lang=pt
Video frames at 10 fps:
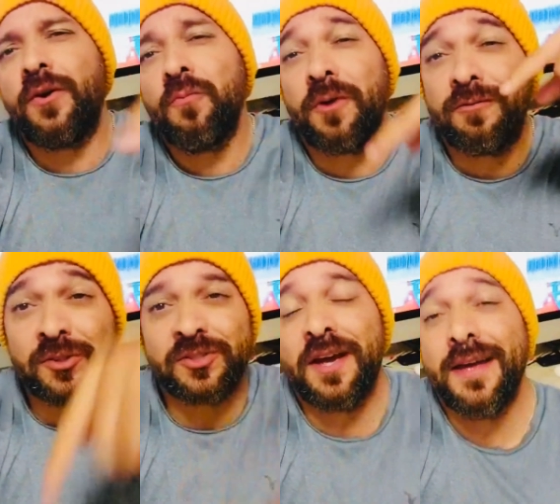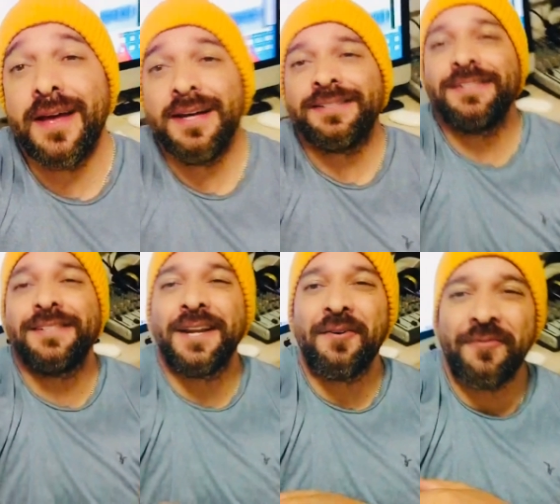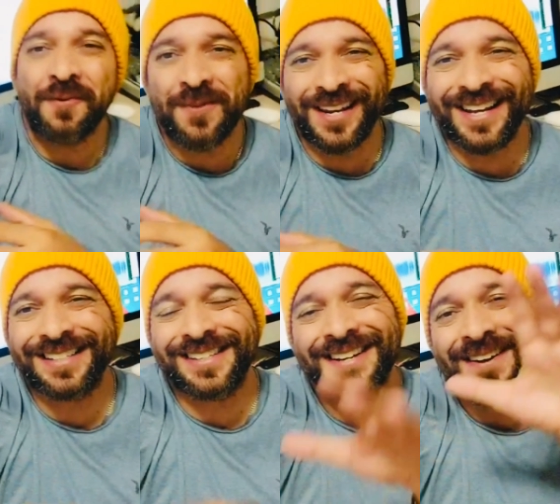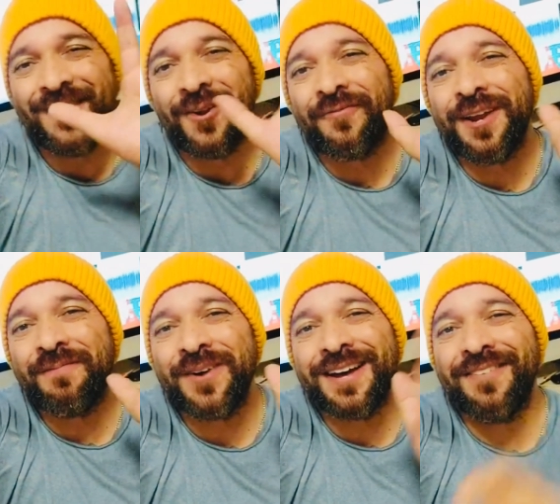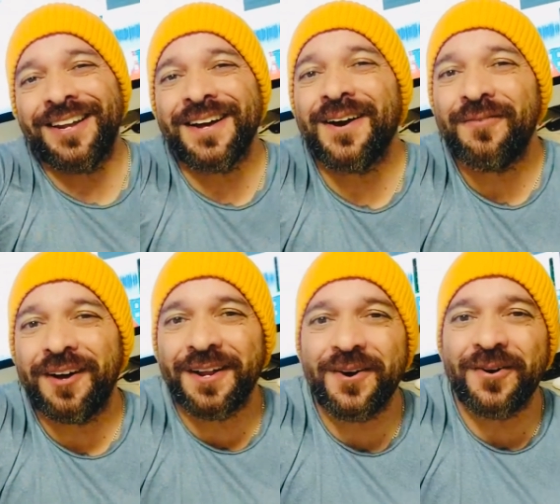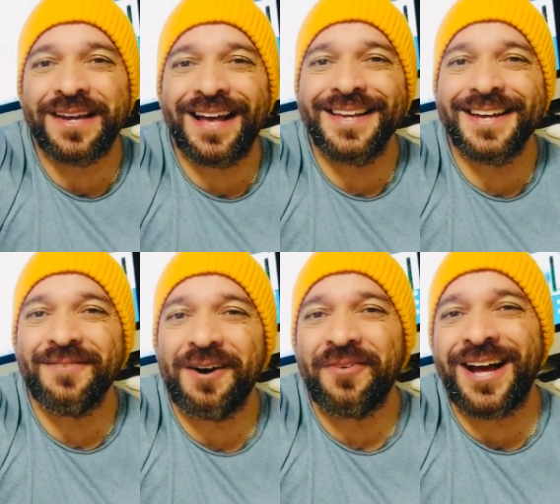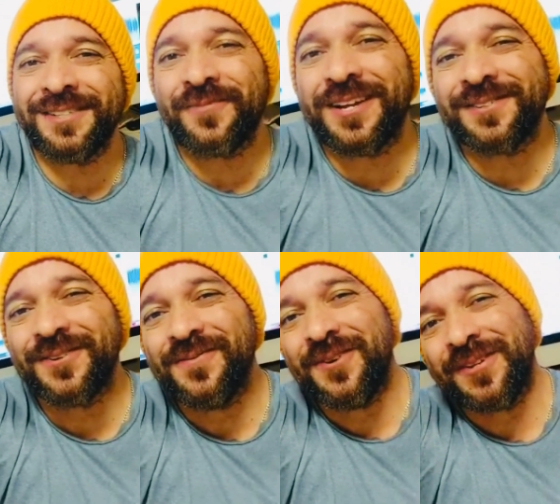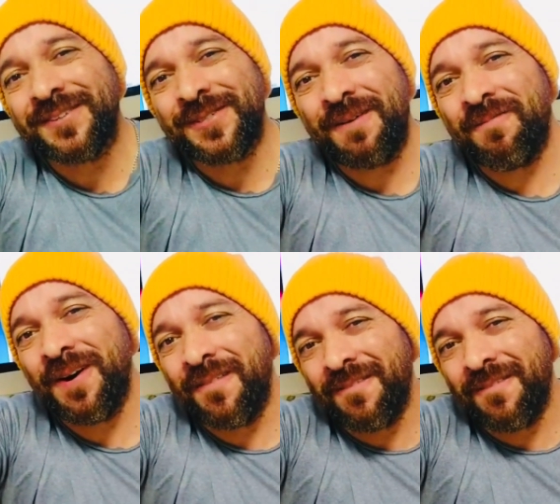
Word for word: para você se inscrever, beleza? Alô Felipe, valeu, valeu Kelly, um abraço para todo mundo aí do Japão,